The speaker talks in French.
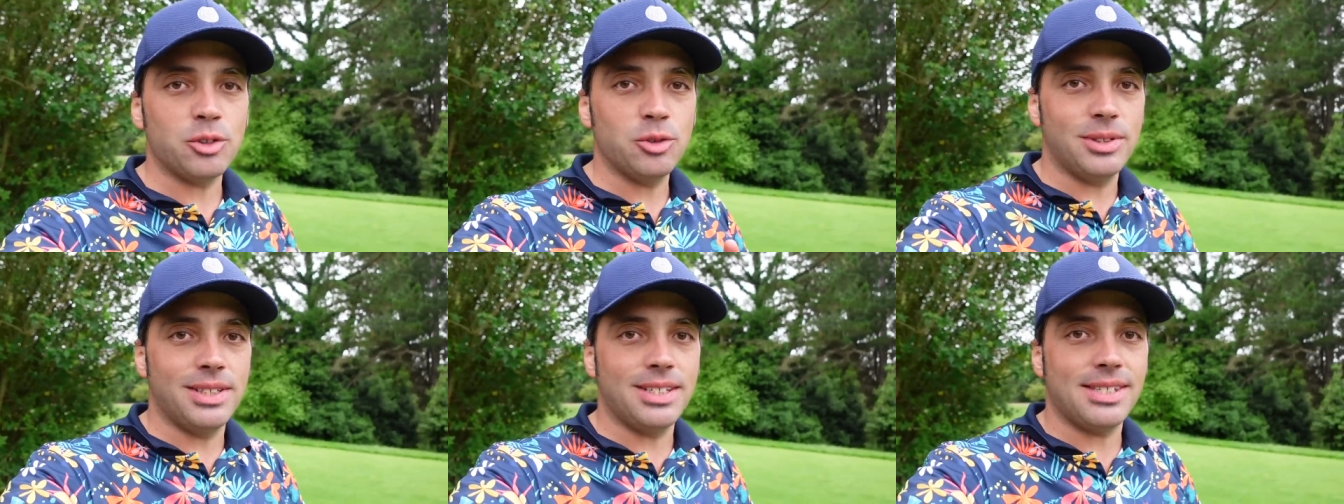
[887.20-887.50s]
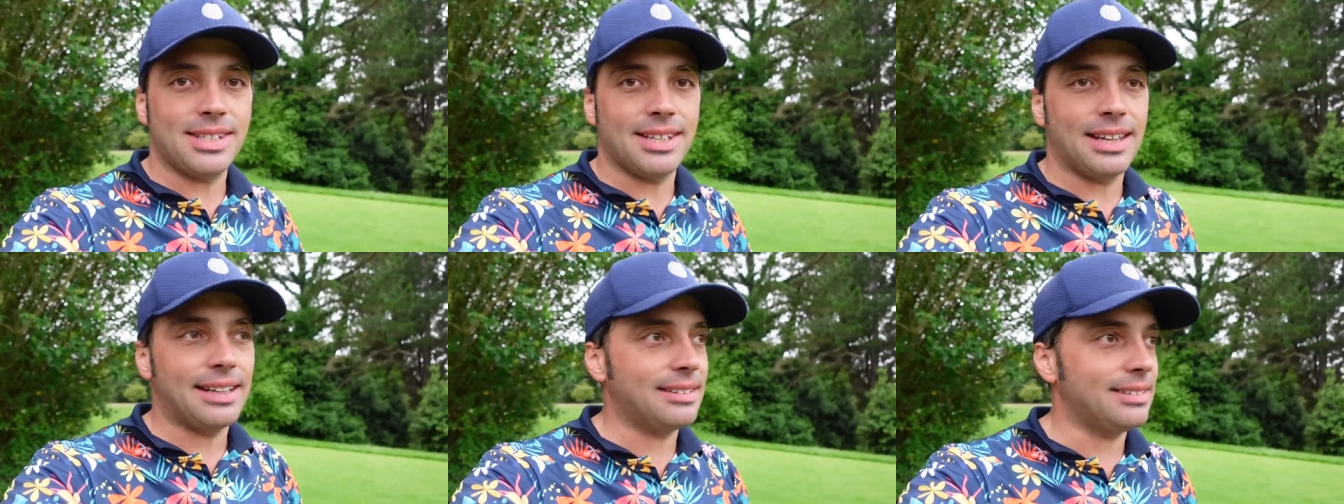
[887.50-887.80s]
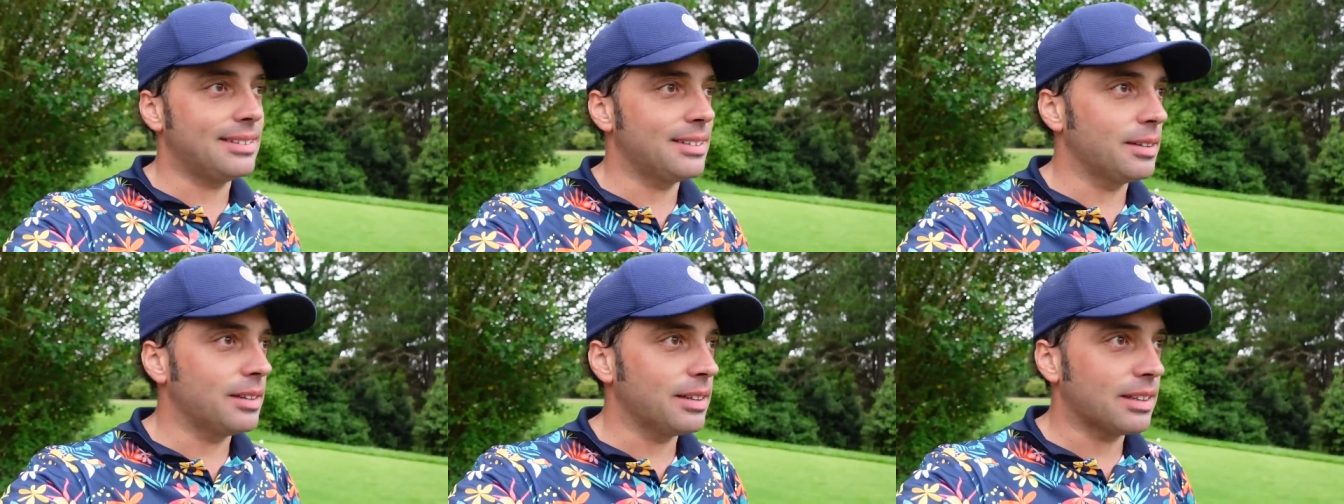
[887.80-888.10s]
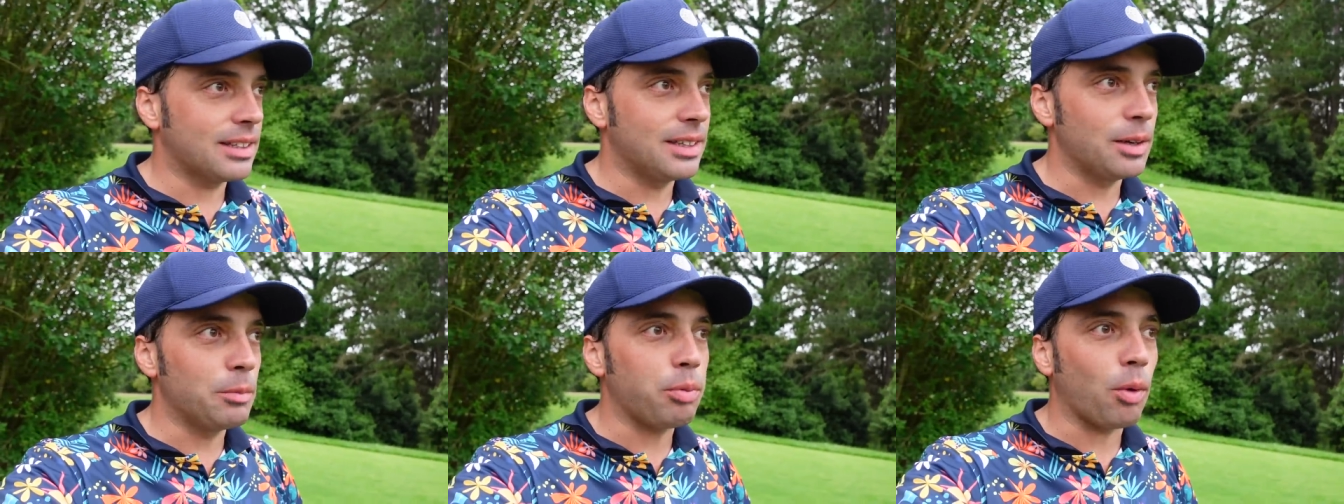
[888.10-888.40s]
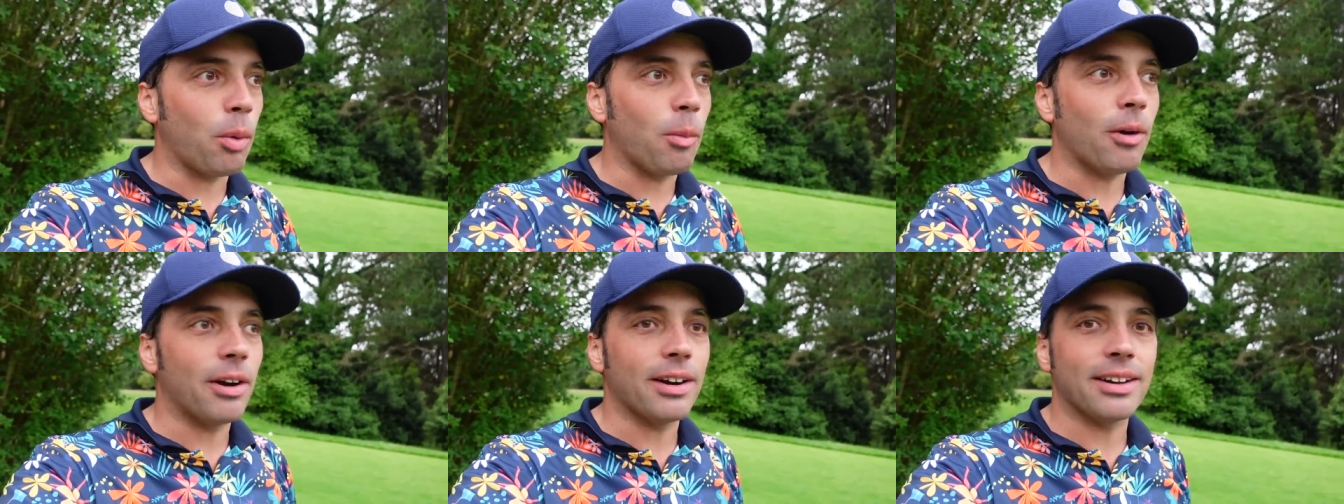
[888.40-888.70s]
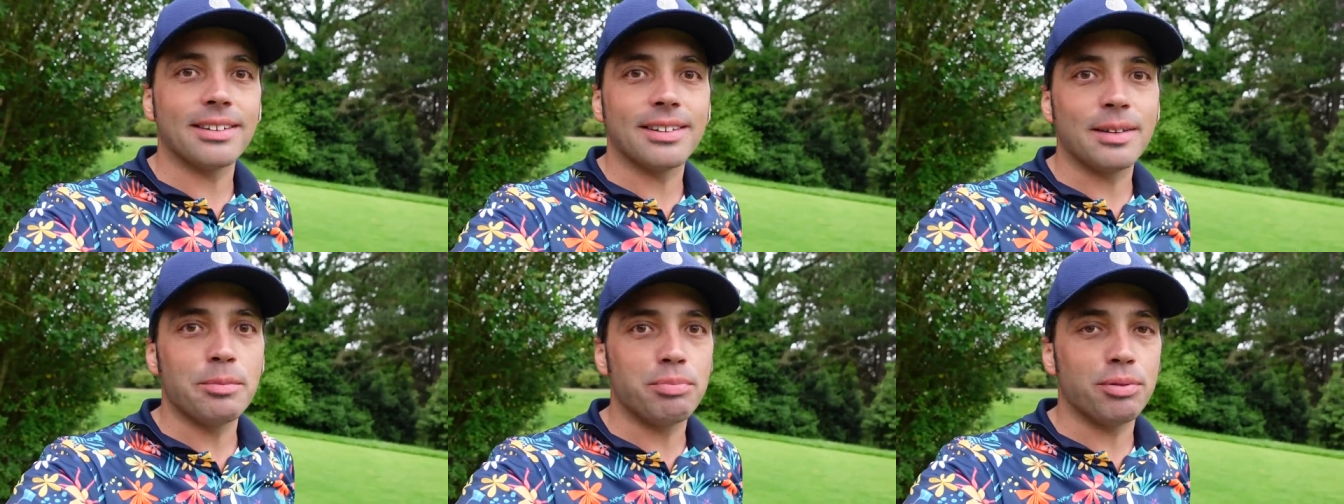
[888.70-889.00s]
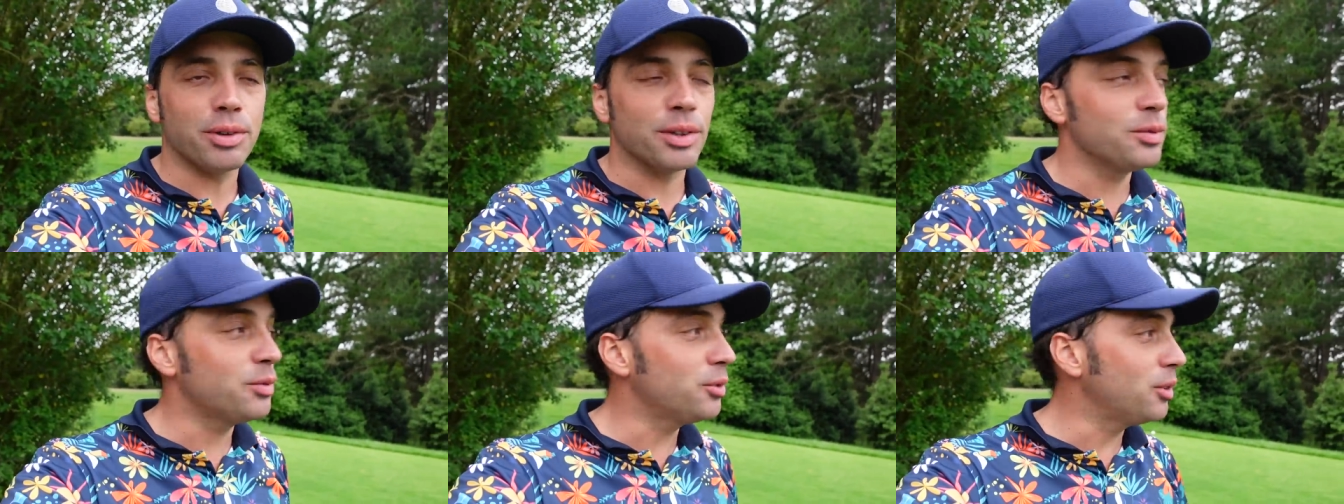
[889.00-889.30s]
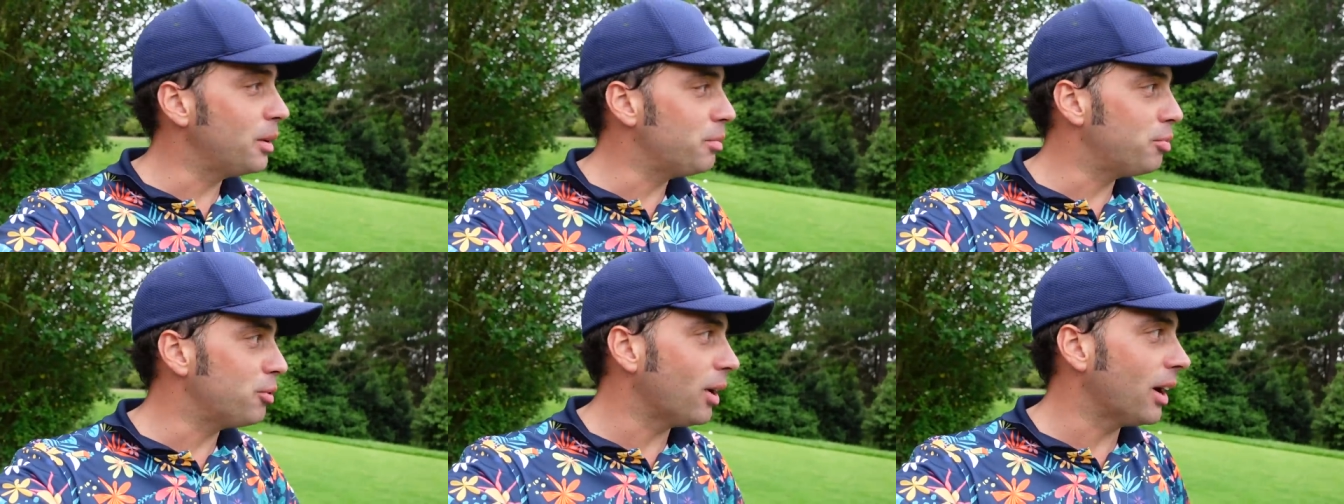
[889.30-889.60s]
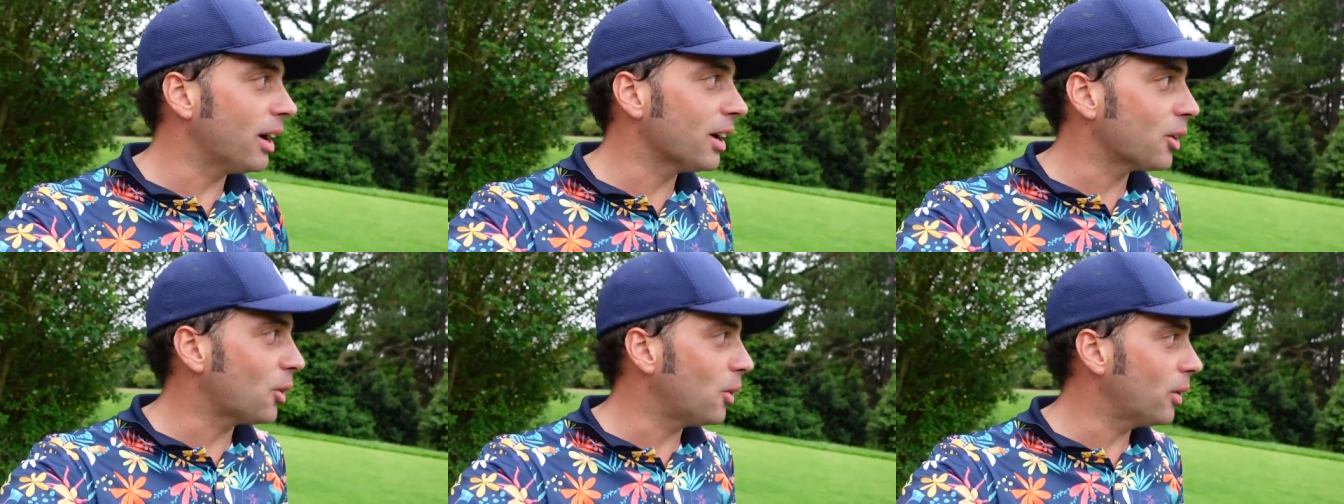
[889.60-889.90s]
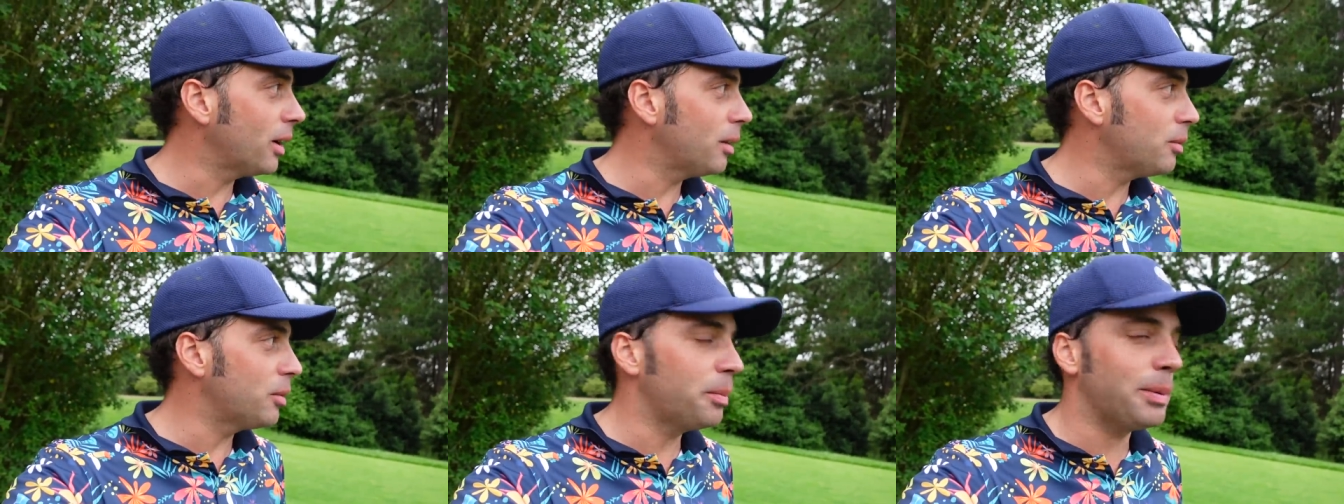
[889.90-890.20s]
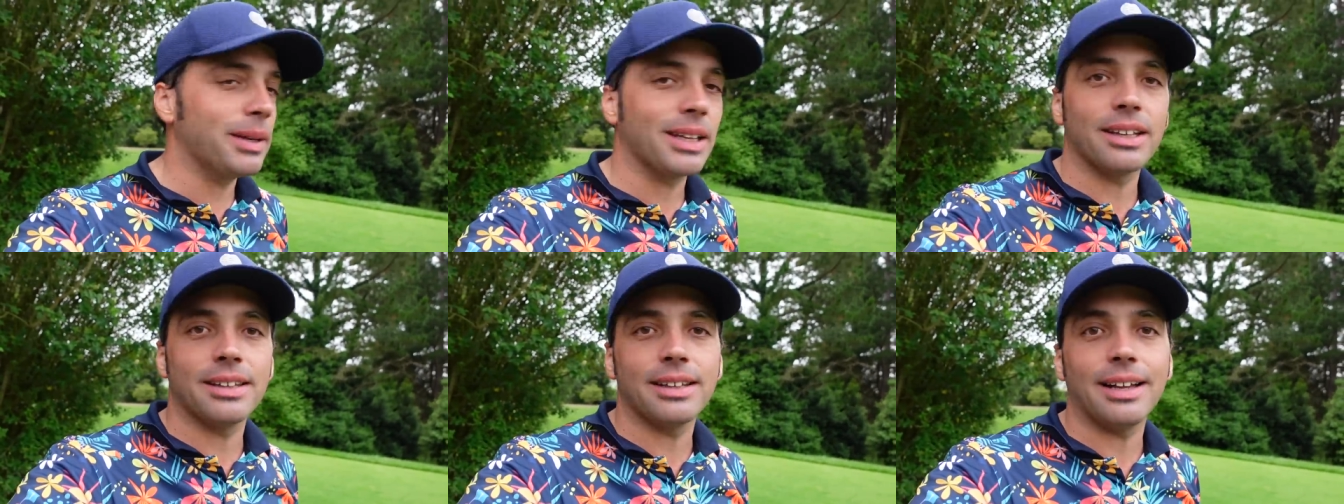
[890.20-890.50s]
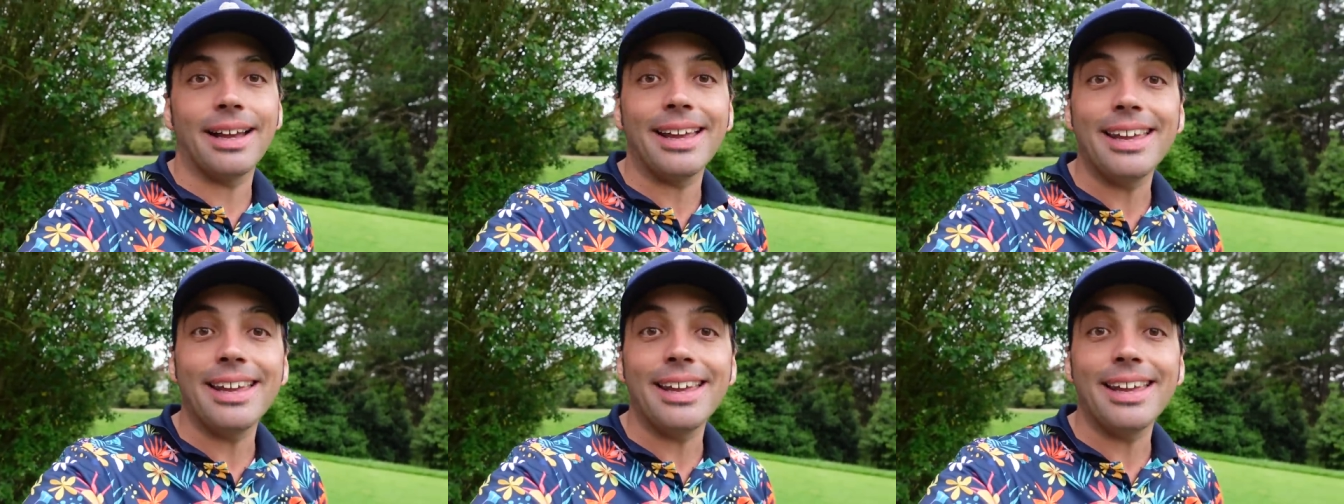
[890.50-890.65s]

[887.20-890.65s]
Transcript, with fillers: du 17, qui est pour moi l'un des points de vue les plus incroyables de Pedreña.